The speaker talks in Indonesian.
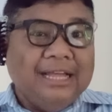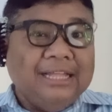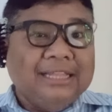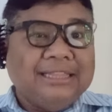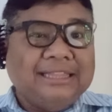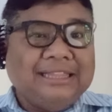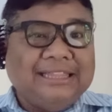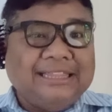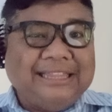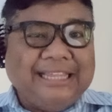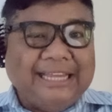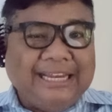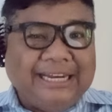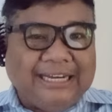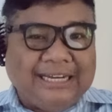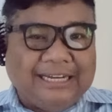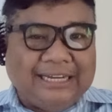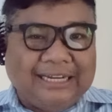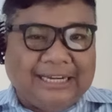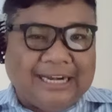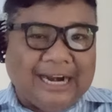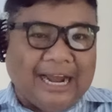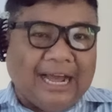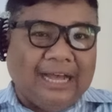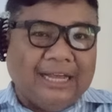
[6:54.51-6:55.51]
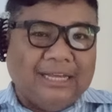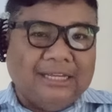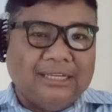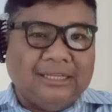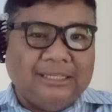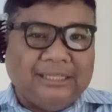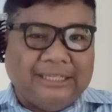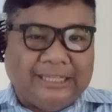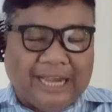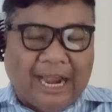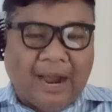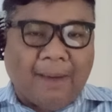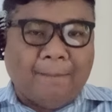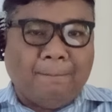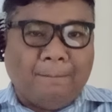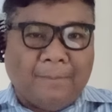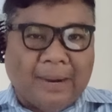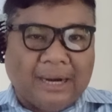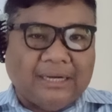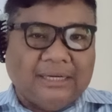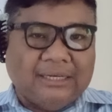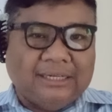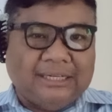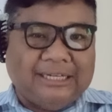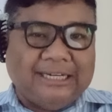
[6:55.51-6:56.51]
tidak nyaman
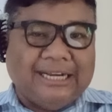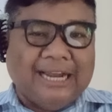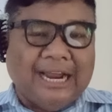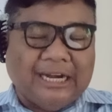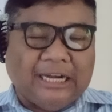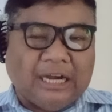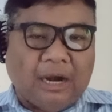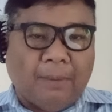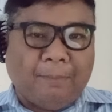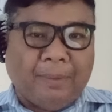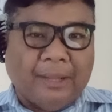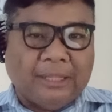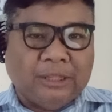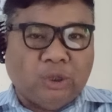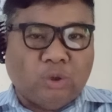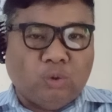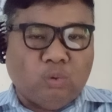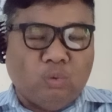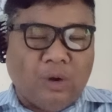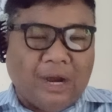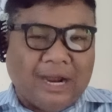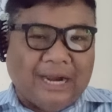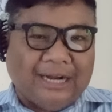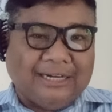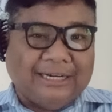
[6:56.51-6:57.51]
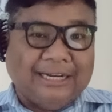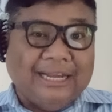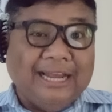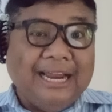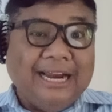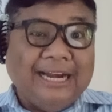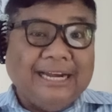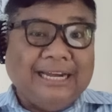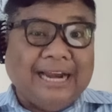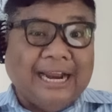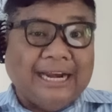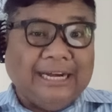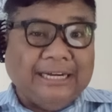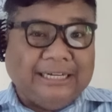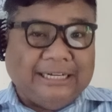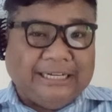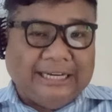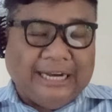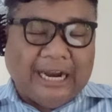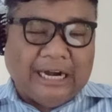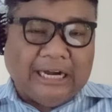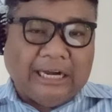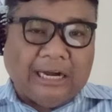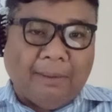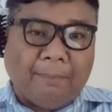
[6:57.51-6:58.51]
di hadapan Tuhan dan di
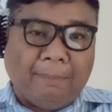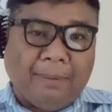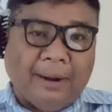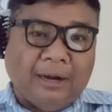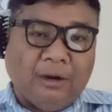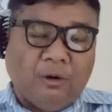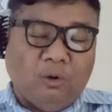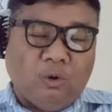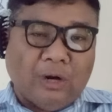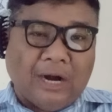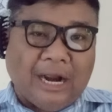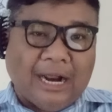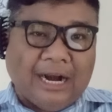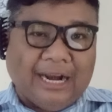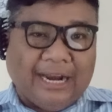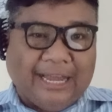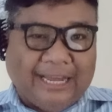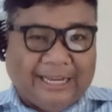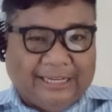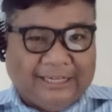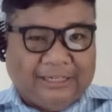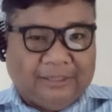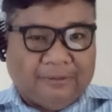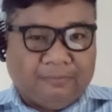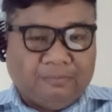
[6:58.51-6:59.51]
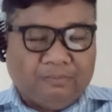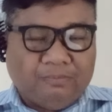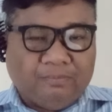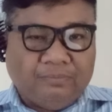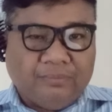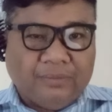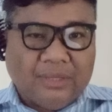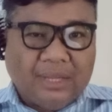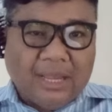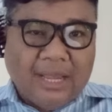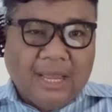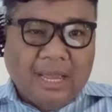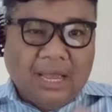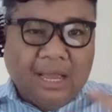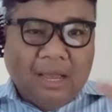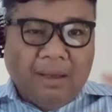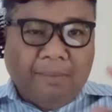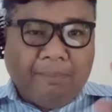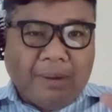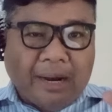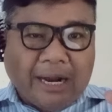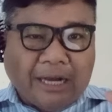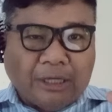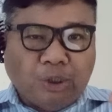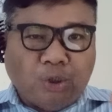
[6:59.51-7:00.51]
hadapan orang lain. Maka
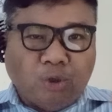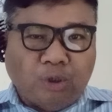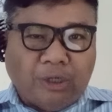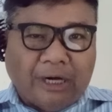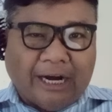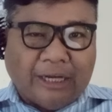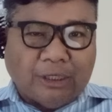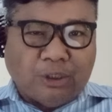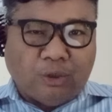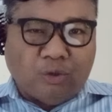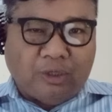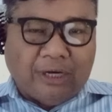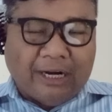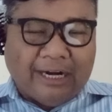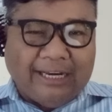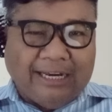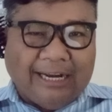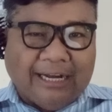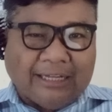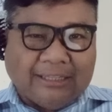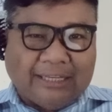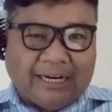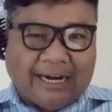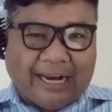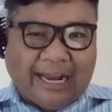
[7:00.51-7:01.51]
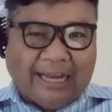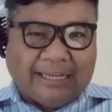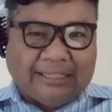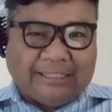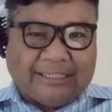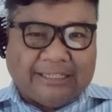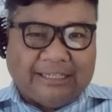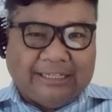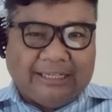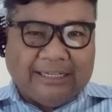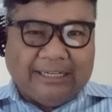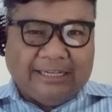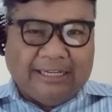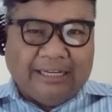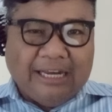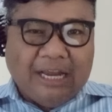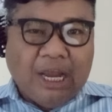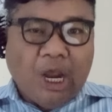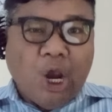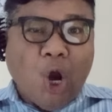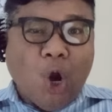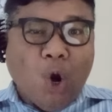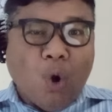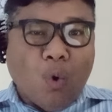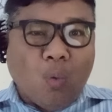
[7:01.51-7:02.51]
saudara-saudari yang terkasih,
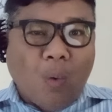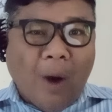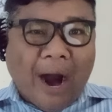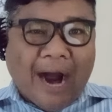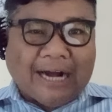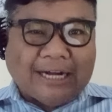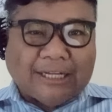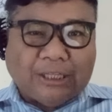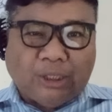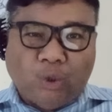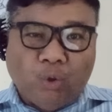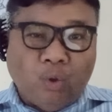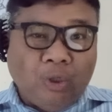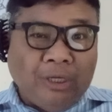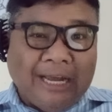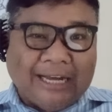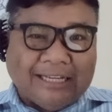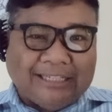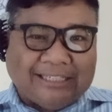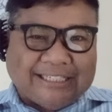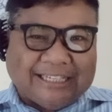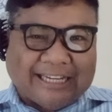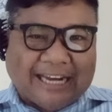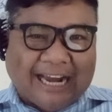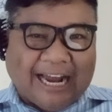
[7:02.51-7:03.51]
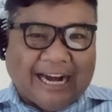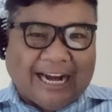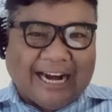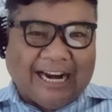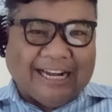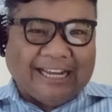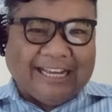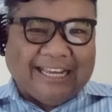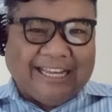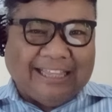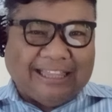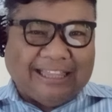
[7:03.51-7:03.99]
Waktunya sekarang kita